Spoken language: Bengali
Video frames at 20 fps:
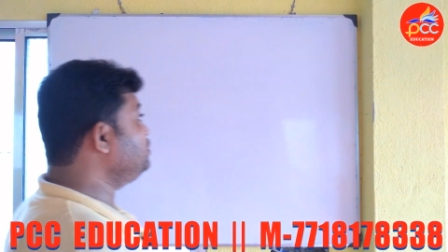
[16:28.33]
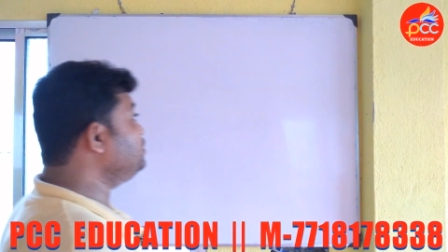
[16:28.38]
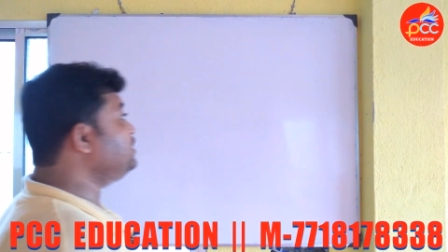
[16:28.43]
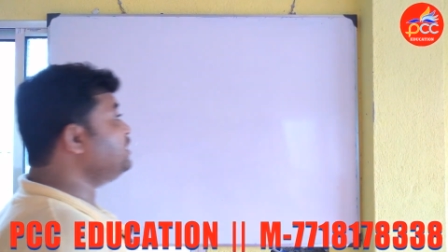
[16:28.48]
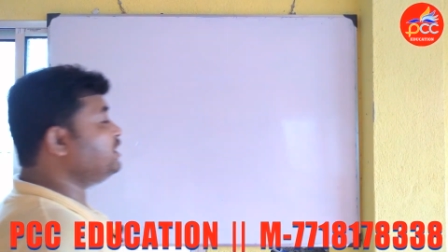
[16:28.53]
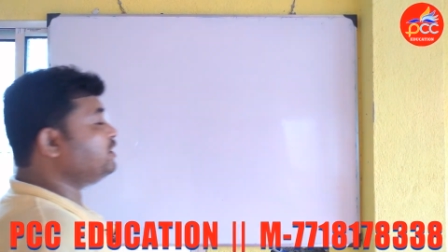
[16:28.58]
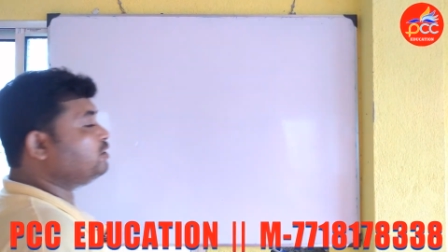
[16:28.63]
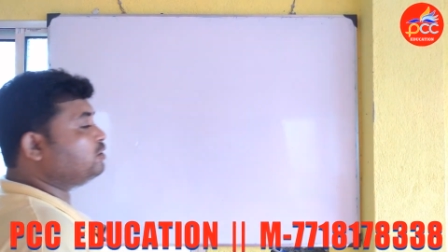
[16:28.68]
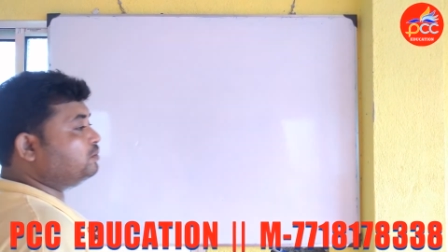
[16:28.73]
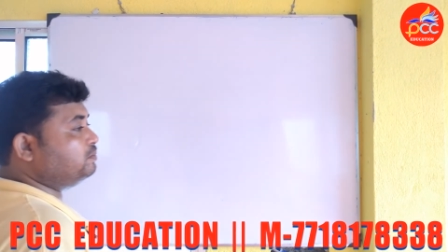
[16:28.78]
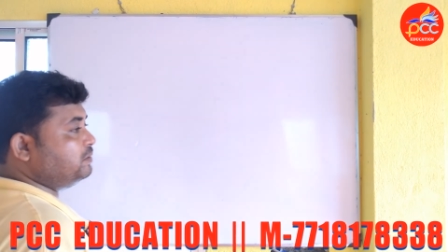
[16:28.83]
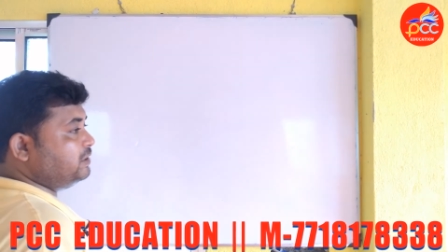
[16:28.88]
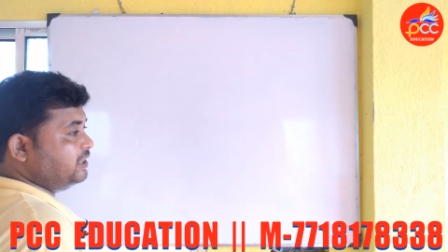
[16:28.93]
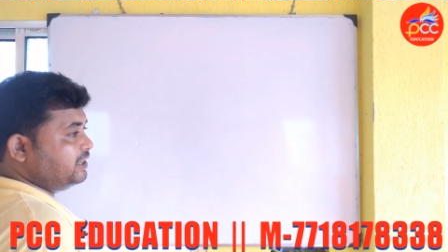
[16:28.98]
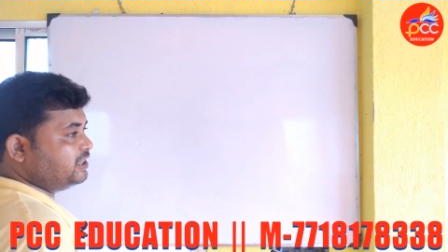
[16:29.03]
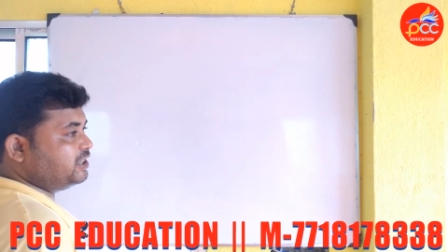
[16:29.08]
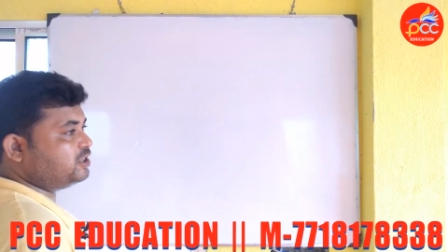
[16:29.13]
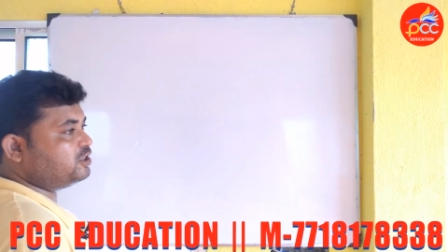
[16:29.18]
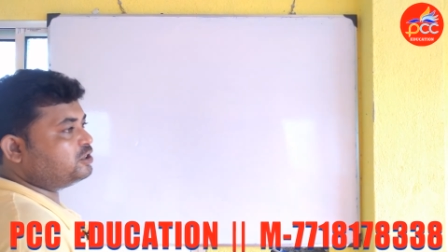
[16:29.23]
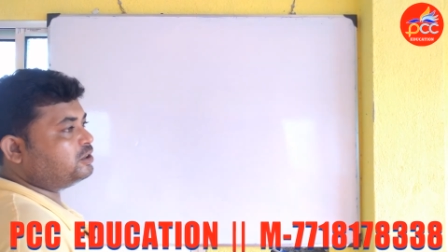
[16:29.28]
যেরকম
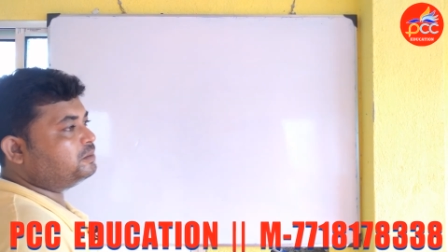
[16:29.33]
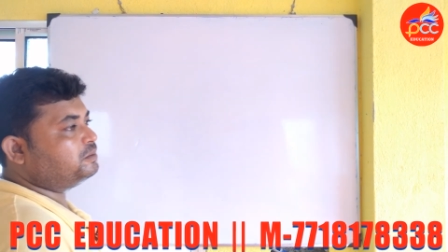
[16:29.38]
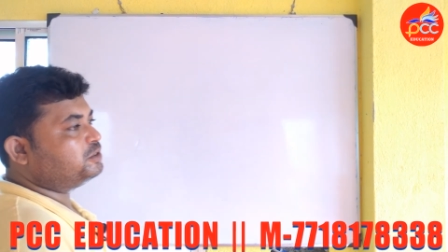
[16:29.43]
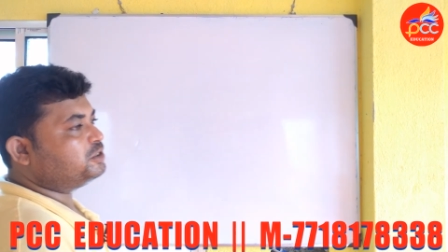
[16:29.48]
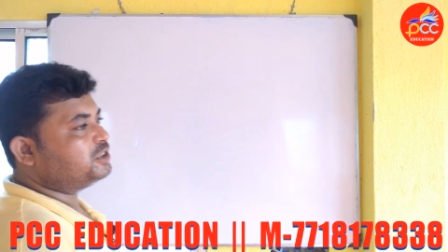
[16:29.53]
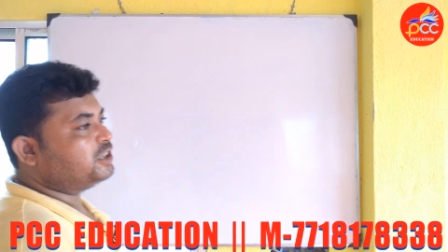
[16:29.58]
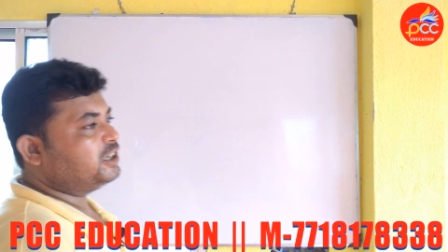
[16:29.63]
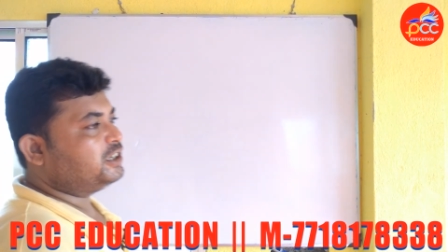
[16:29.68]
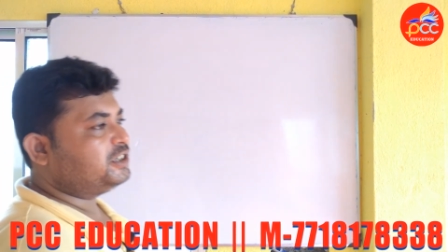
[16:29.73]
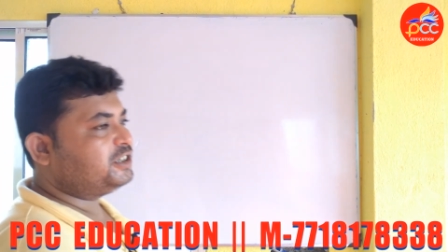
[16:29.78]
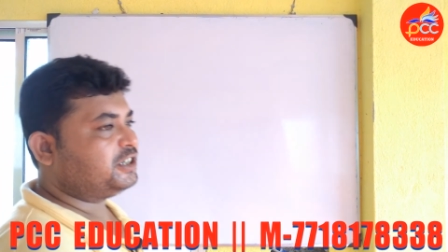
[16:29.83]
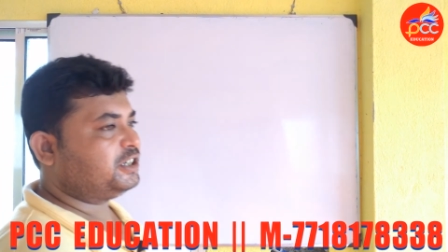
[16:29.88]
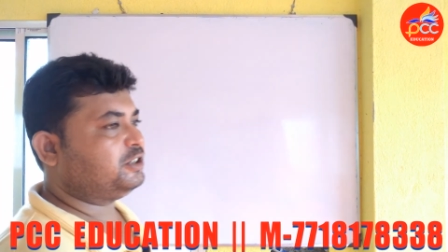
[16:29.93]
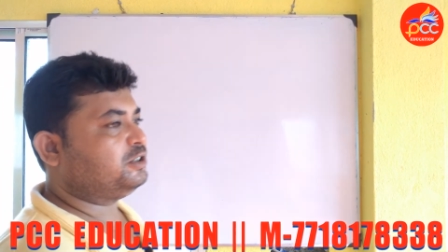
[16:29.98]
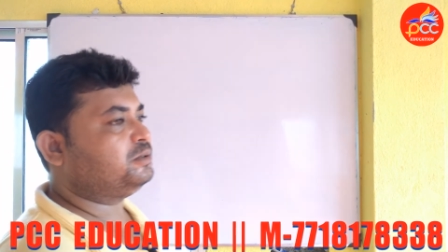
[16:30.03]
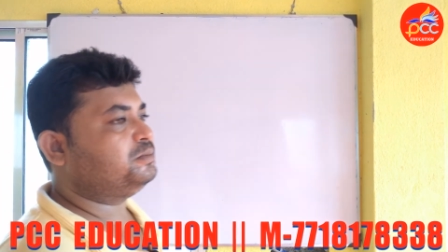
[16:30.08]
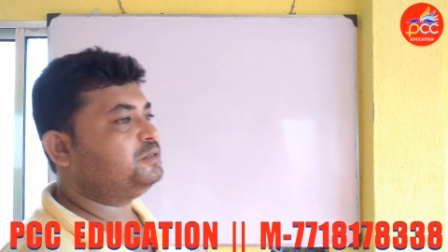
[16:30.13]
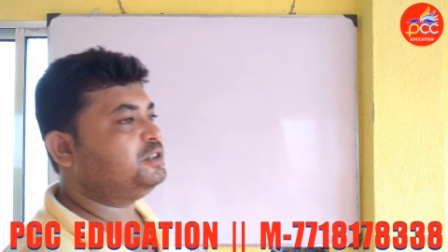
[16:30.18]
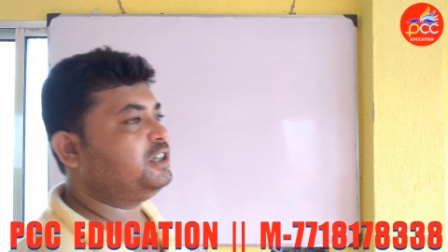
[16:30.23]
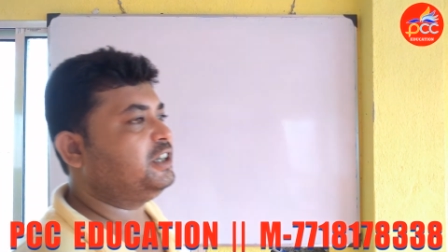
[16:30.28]
দেশের সমস্যা
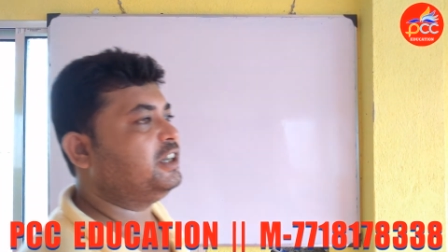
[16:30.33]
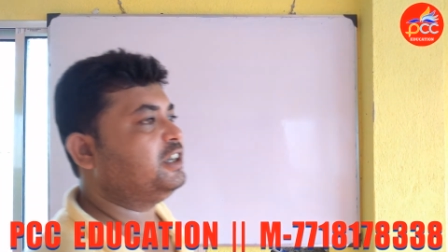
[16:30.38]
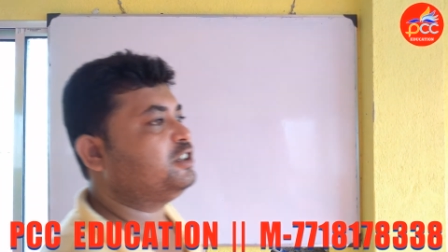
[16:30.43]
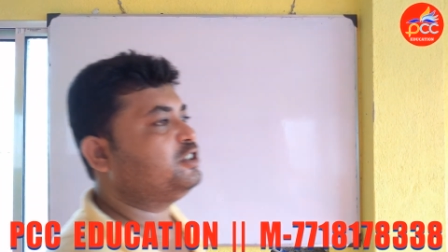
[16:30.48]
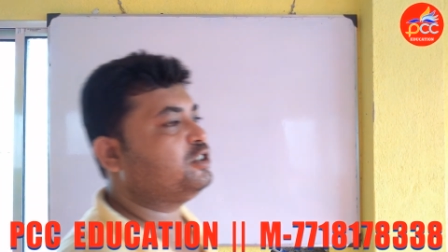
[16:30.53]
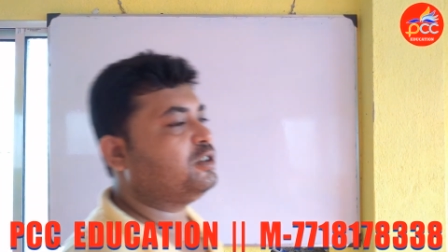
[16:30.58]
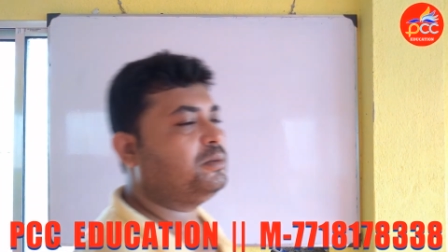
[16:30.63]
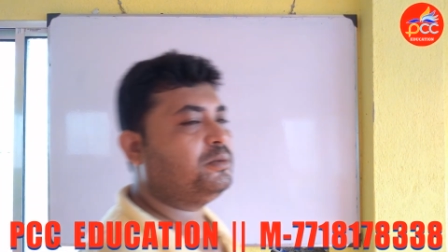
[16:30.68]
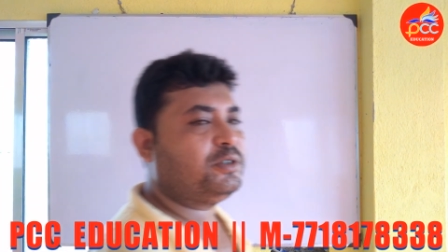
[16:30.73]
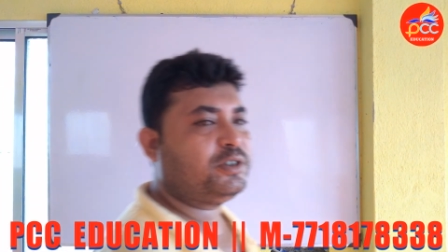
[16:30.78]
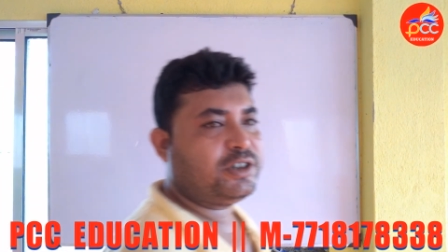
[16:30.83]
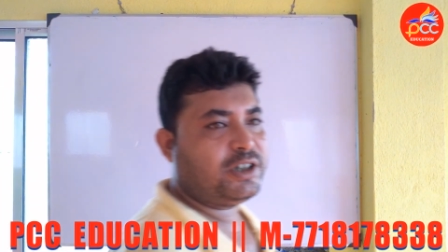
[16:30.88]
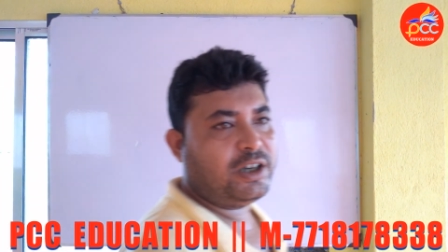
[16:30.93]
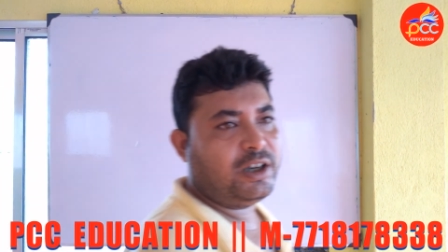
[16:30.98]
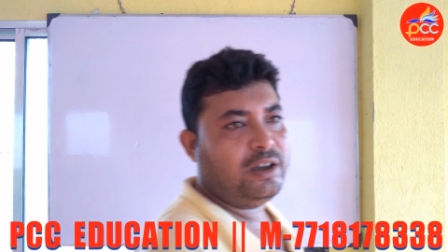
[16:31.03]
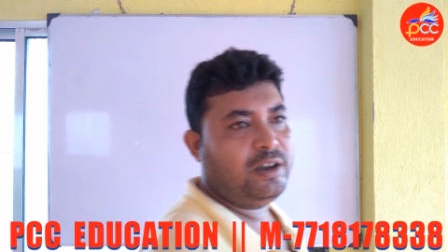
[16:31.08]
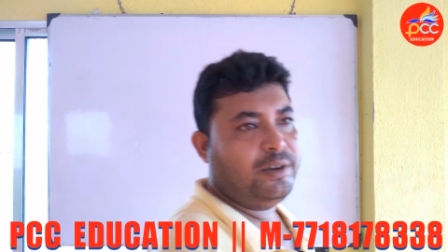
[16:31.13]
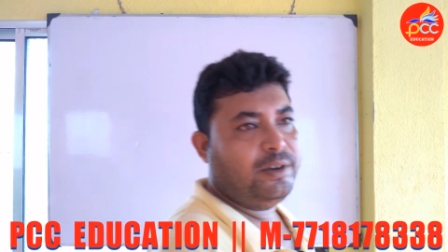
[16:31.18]
সেরকম জেলার সমস্যা